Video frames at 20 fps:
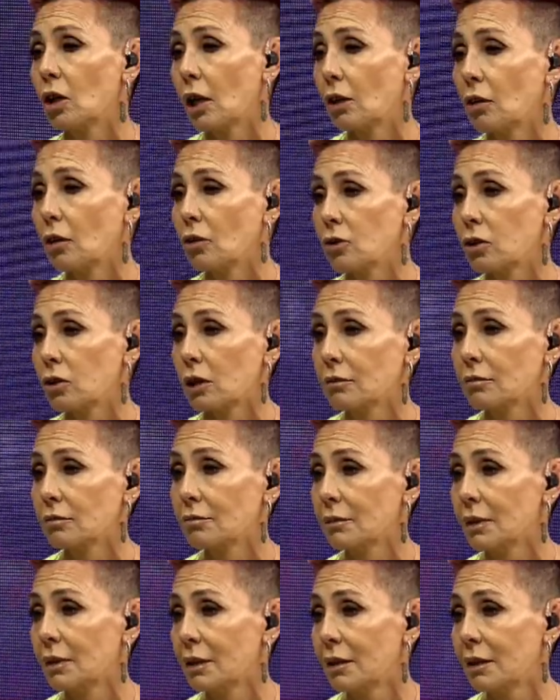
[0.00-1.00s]
cosas?
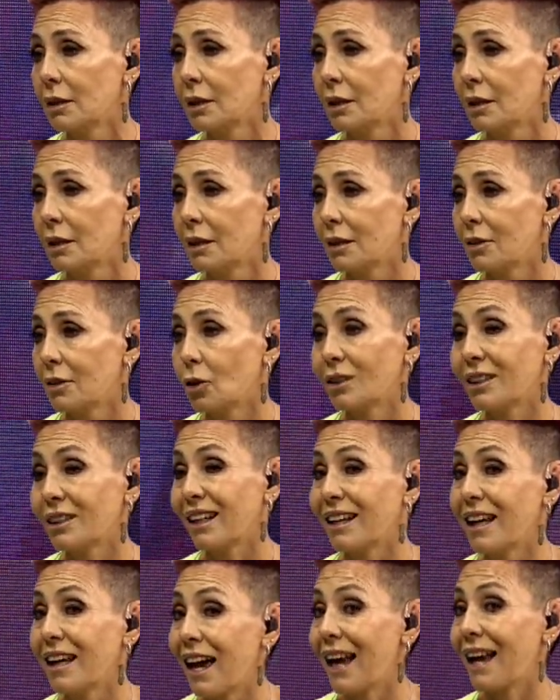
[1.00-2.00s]
No
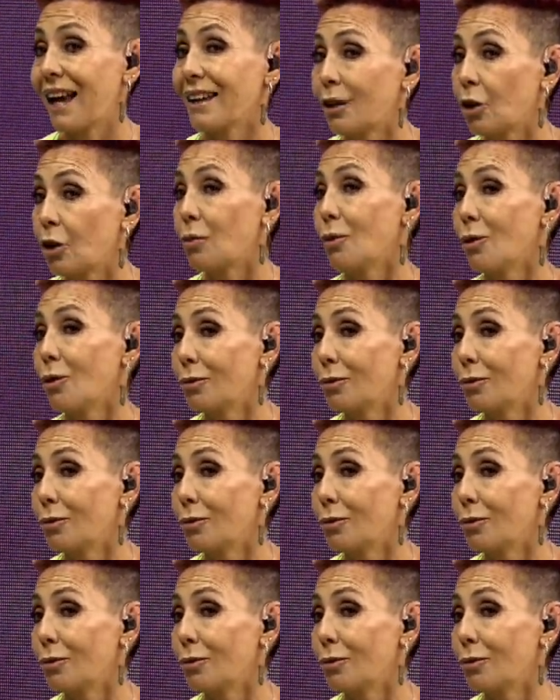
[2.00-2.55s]
estaría ahí como... Bueno,